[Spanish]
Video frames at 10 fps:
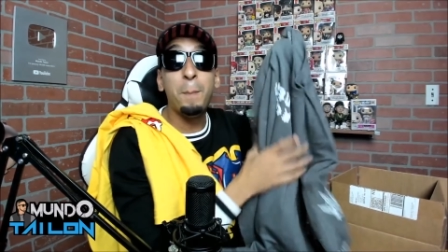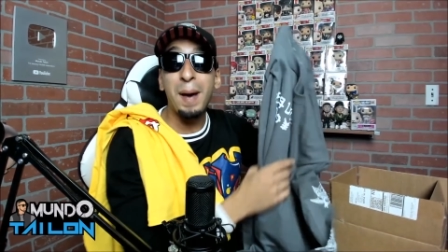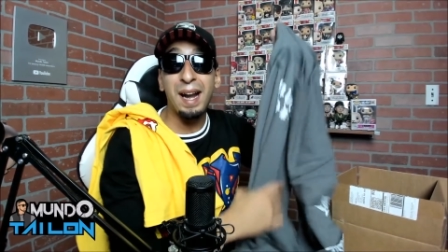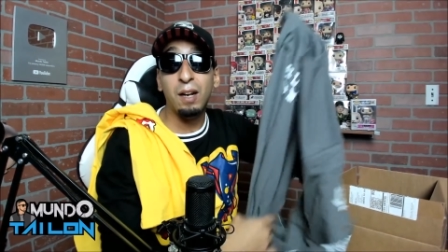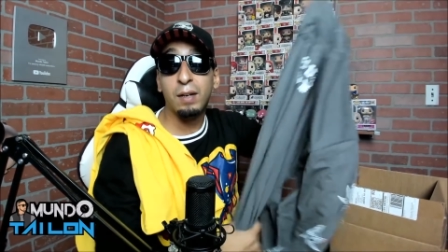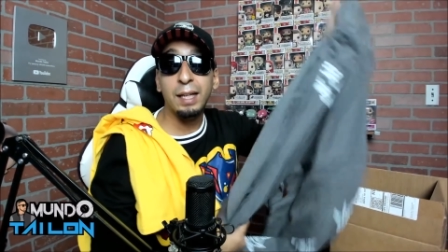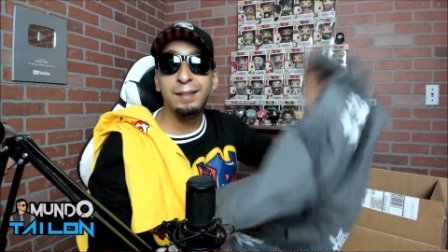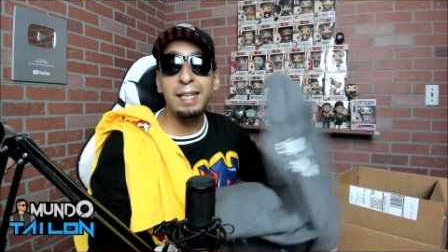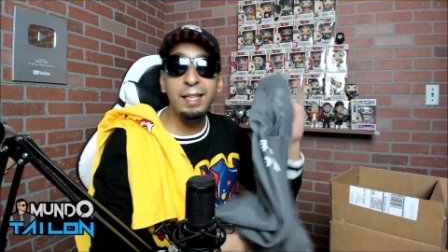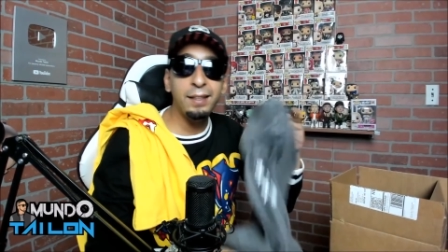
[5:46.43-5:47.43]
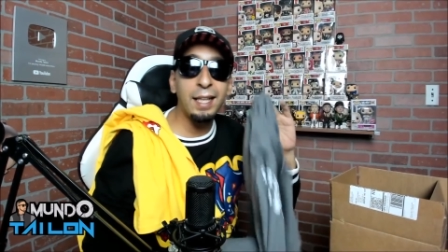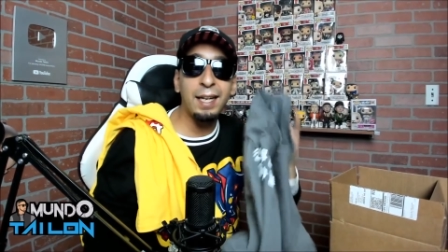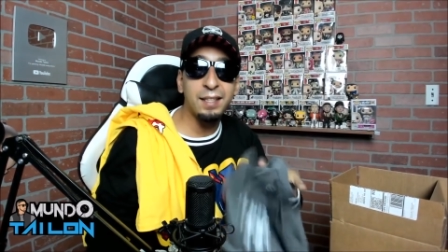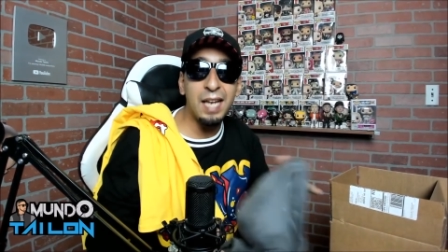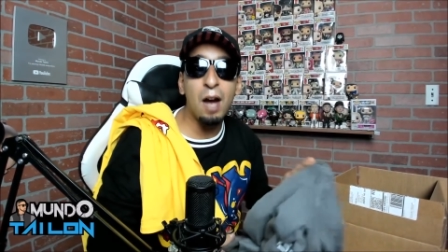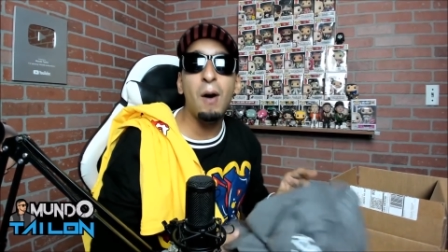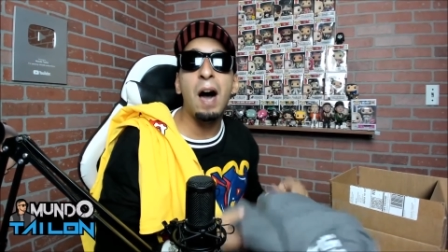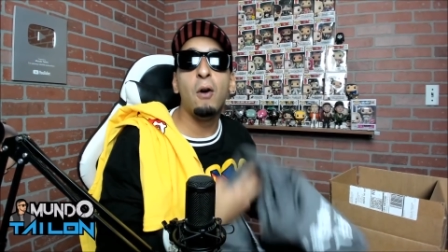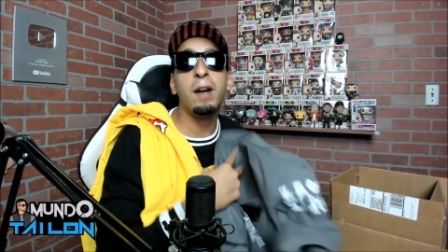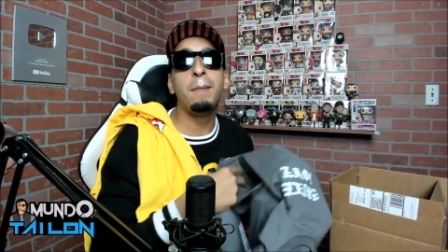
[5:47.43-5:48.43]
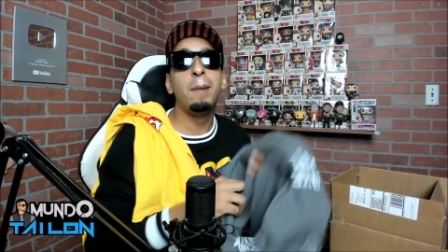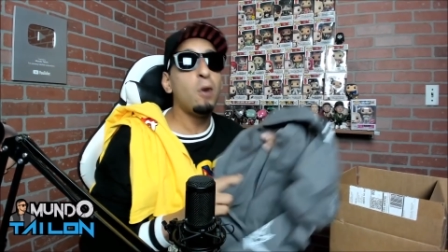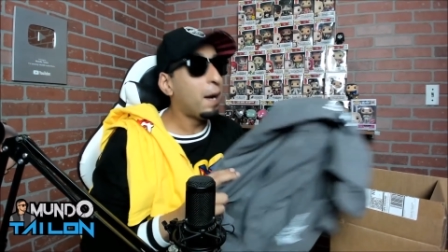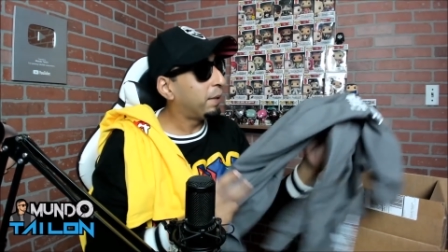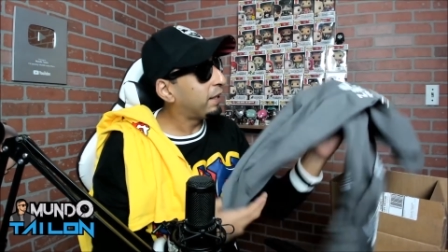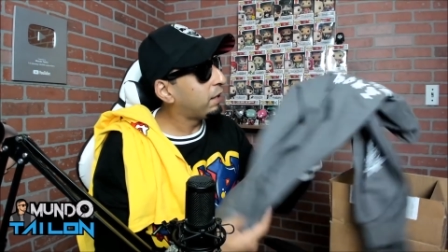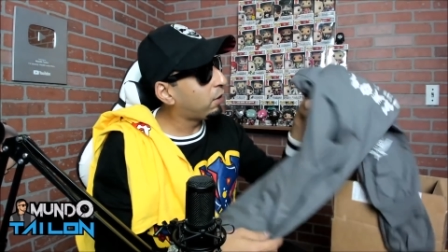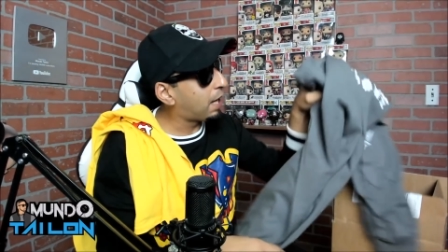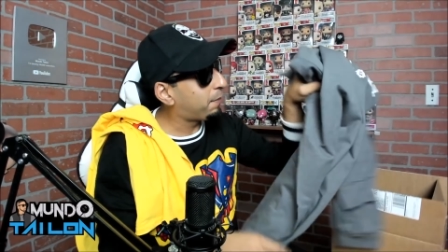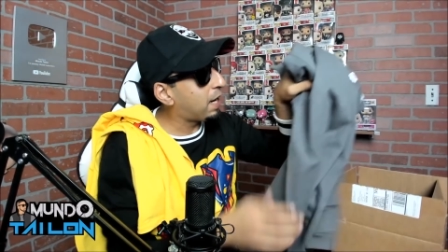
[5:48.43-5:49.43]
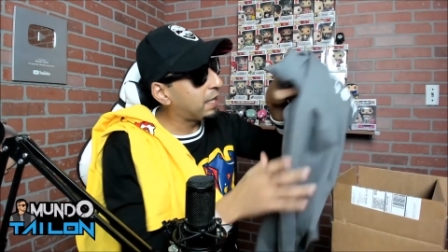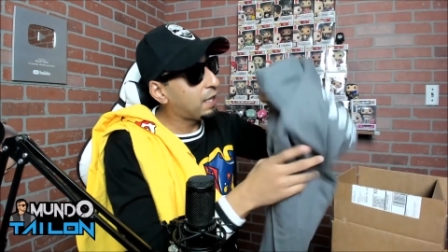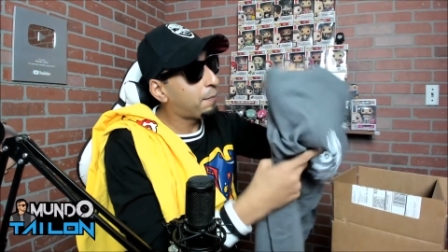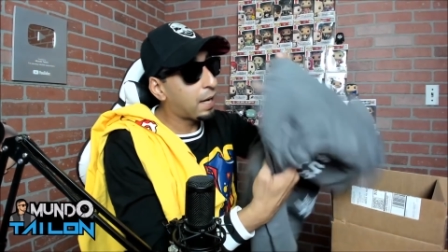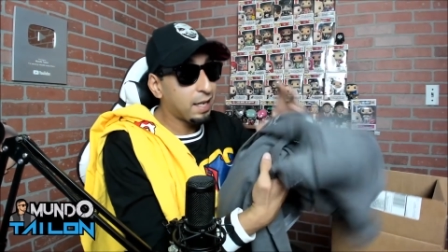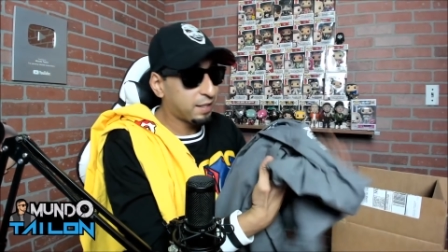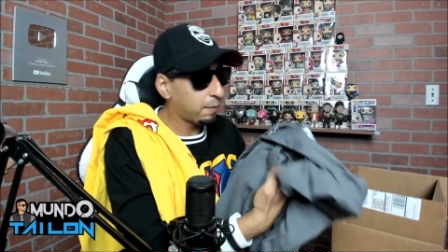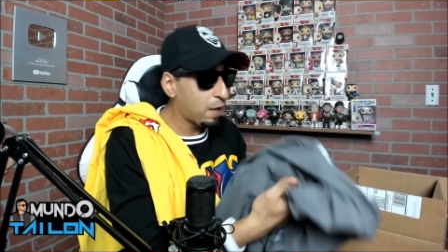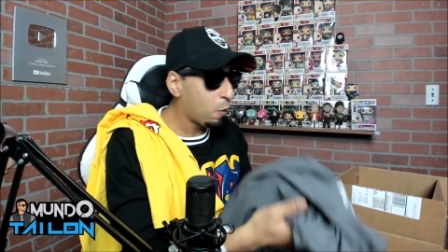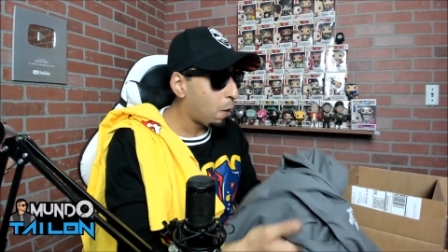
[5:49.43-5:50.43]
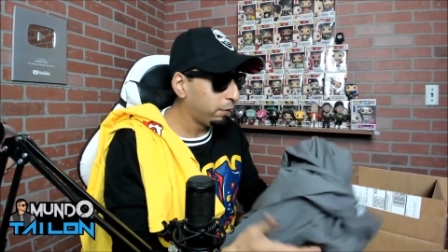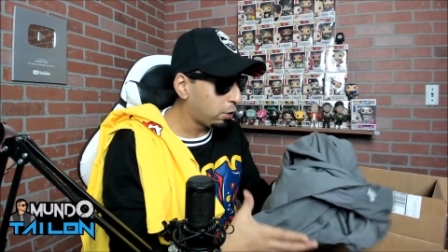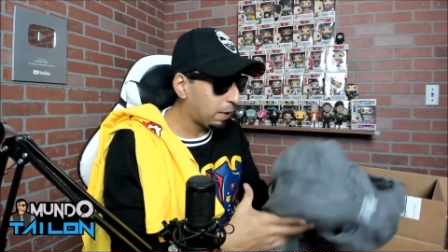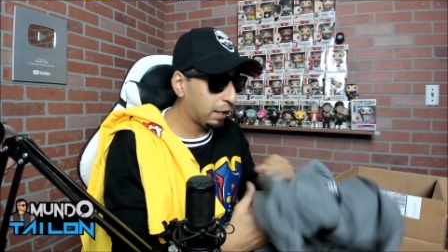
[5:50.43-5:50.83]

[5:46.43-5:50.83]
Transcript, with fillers: Para los que estén interesados, ahora vamos a meternos a la página para que sepan cuánto vale